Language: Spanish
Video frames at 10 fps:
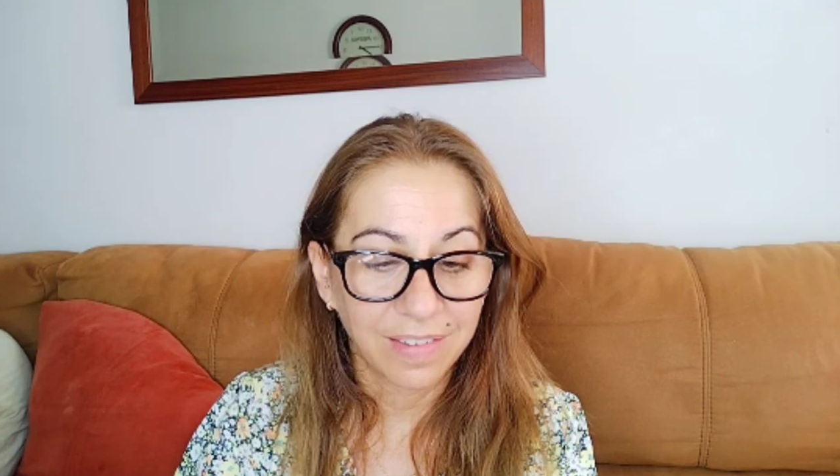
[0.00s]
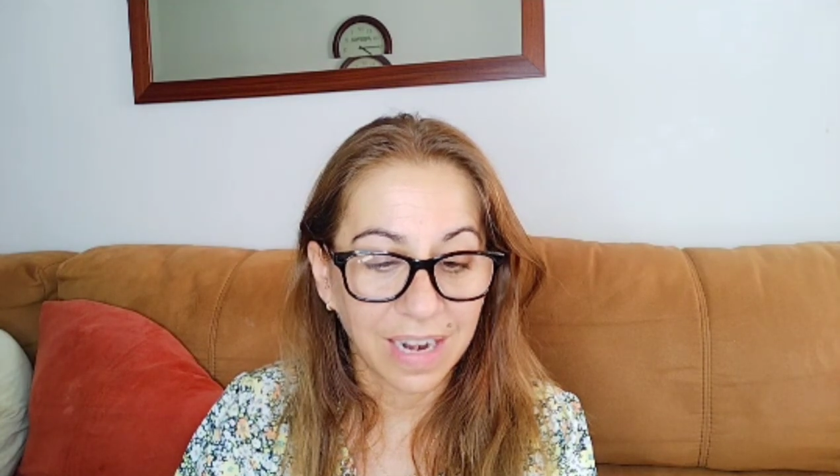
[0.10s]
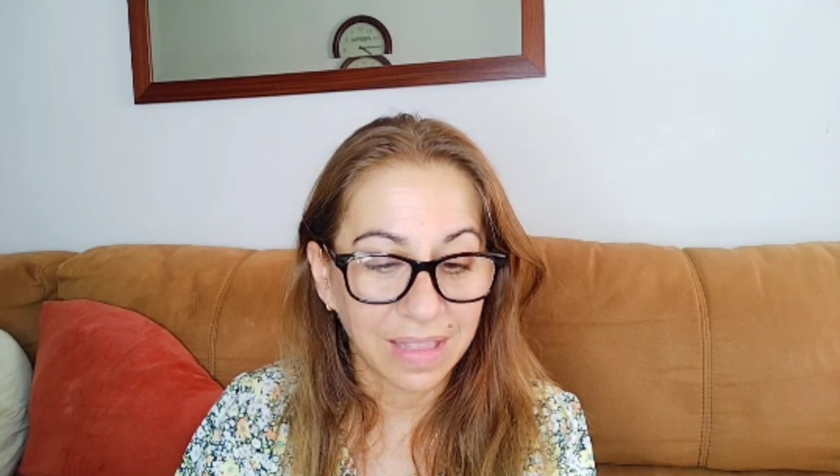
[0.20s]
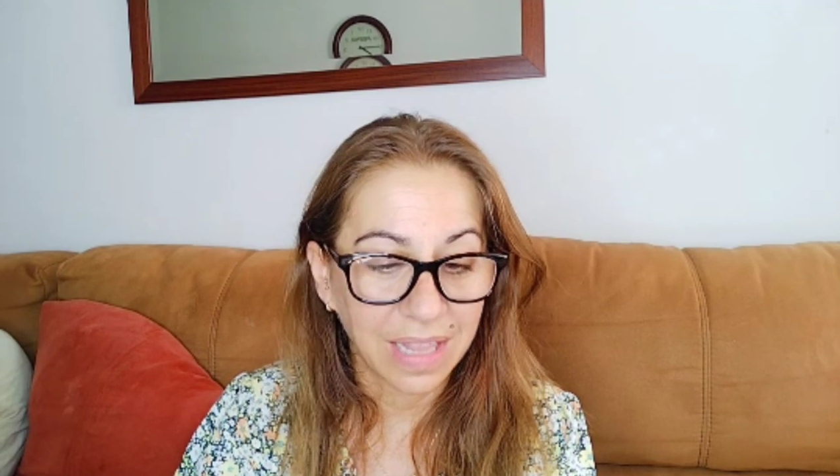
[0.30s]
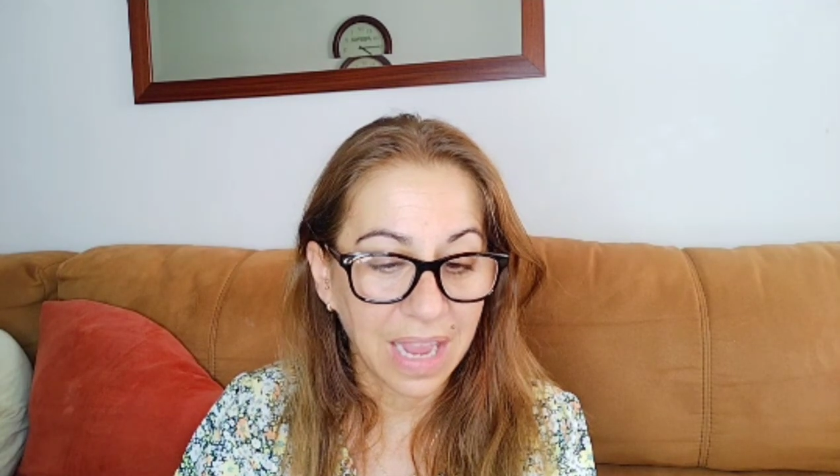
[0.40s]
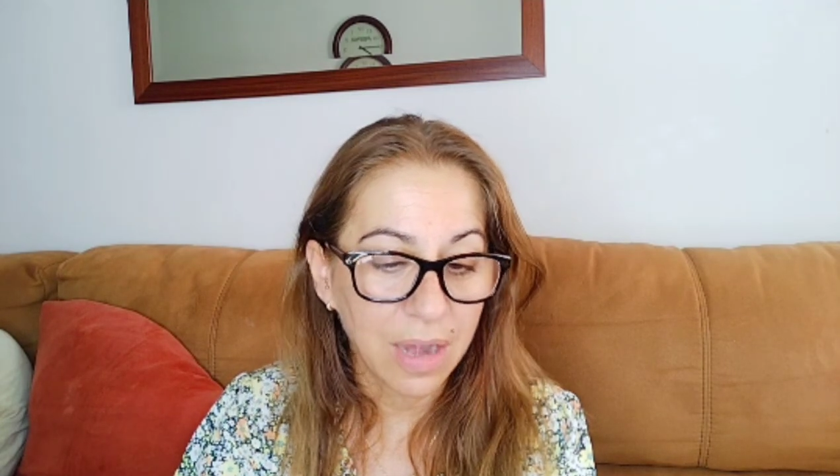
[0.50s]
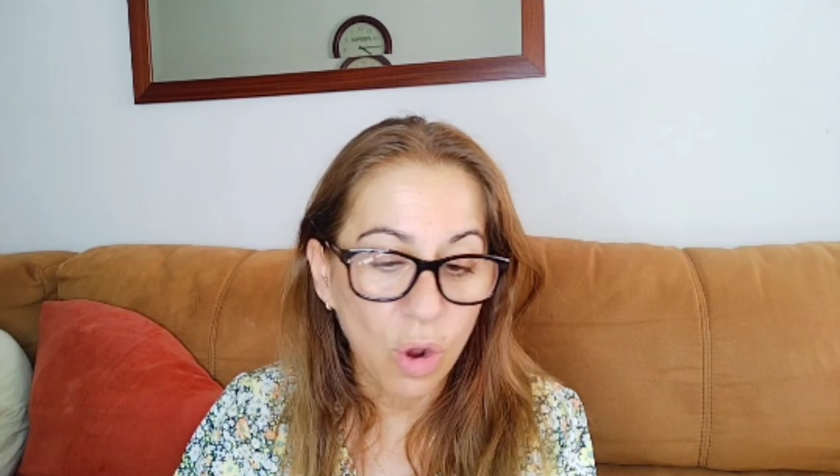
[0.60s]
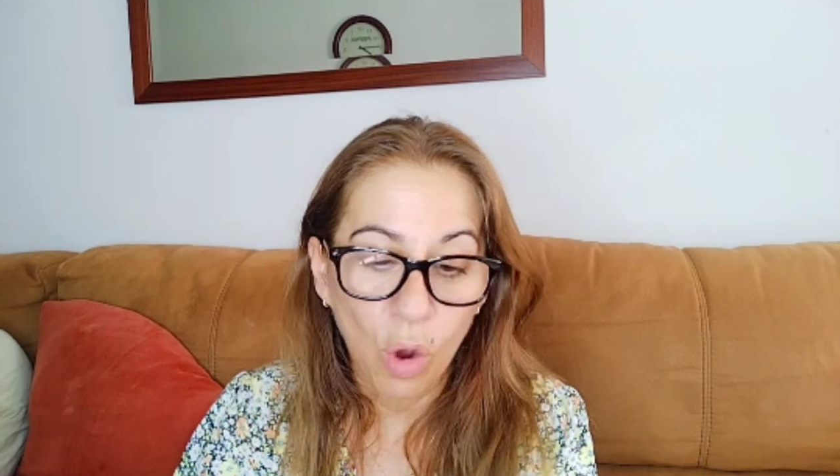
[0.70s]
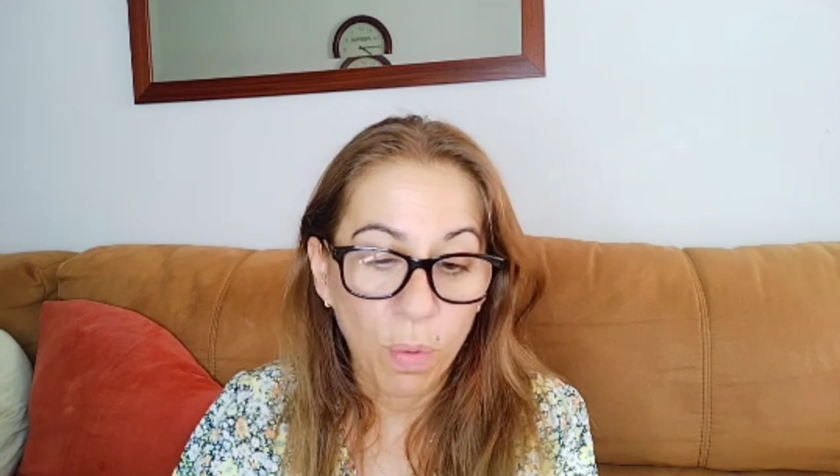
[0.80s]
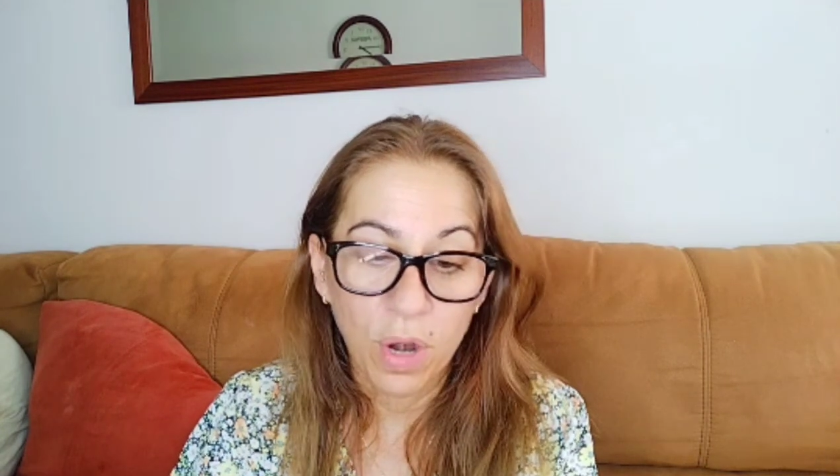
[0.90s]
sartén
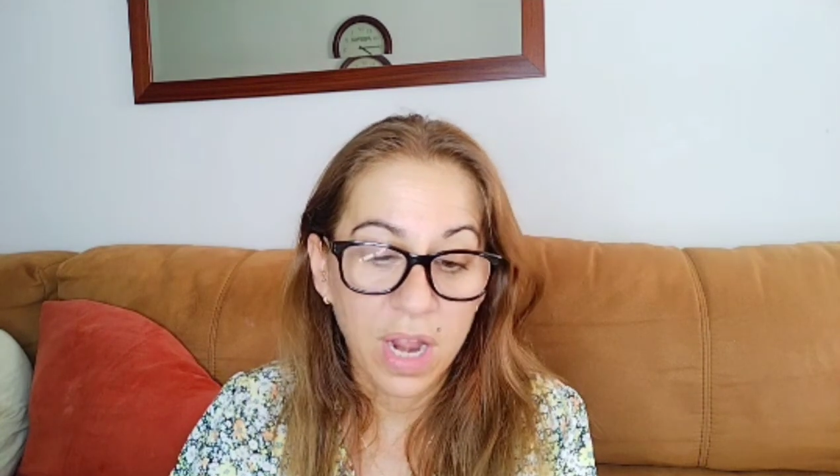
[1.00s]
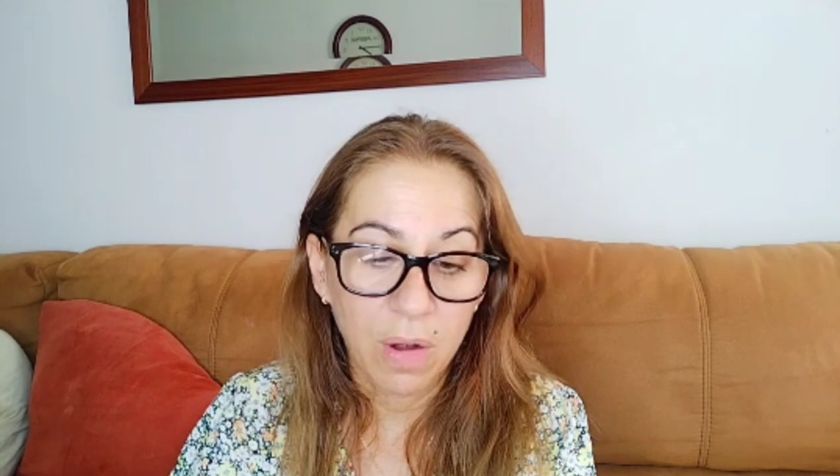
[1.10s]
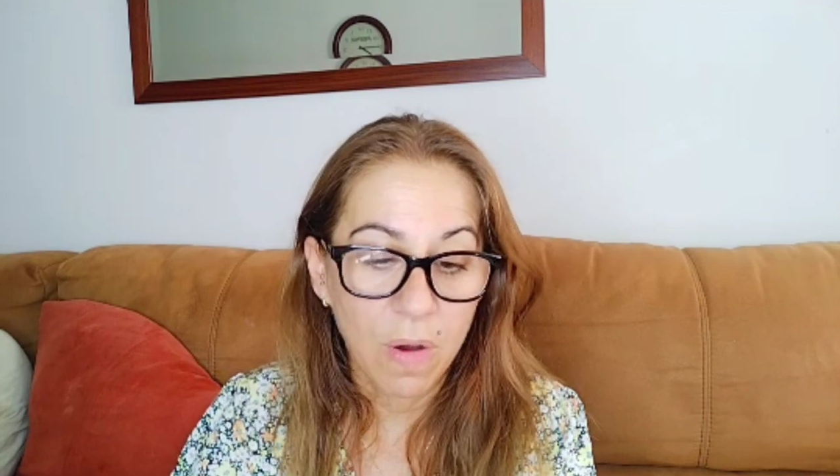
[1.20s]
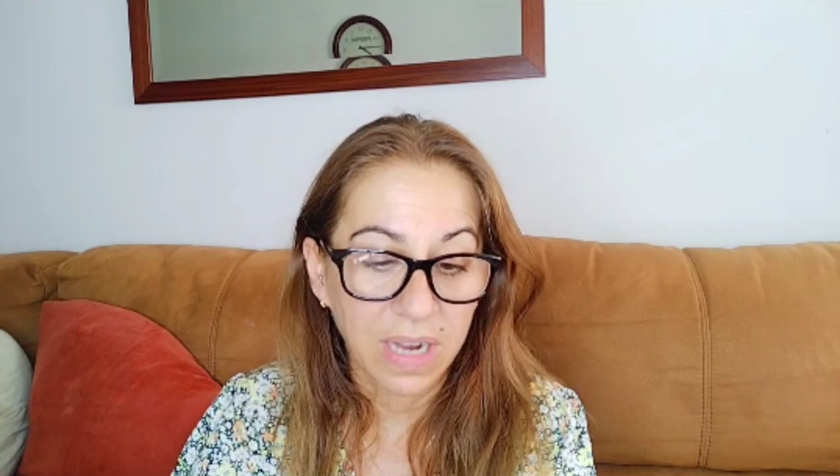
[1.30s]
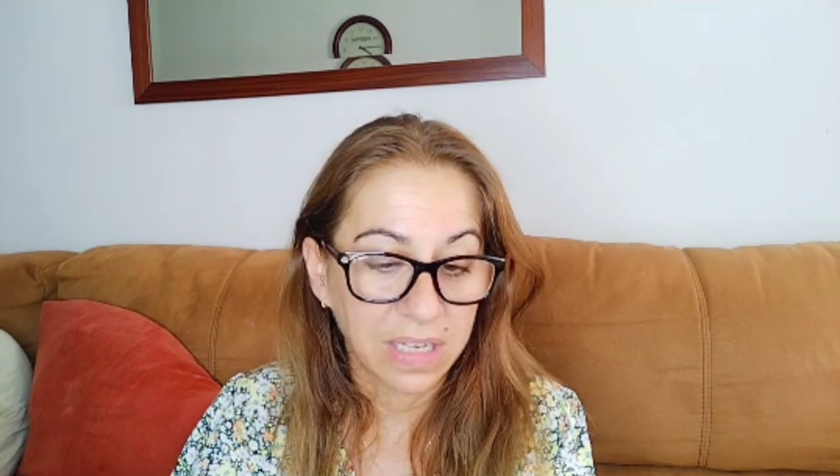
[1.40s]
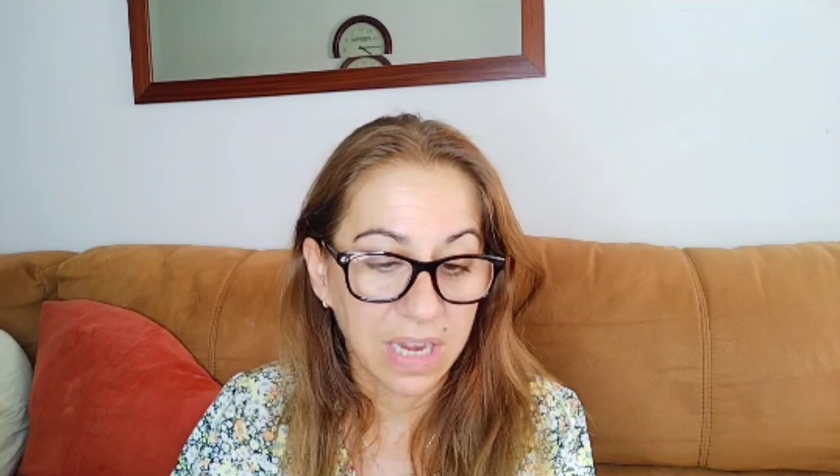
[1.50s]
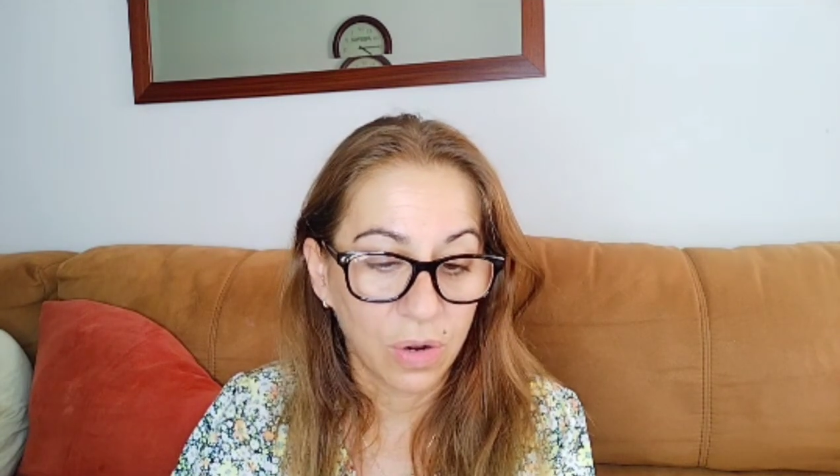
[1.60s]
o ponerlo así,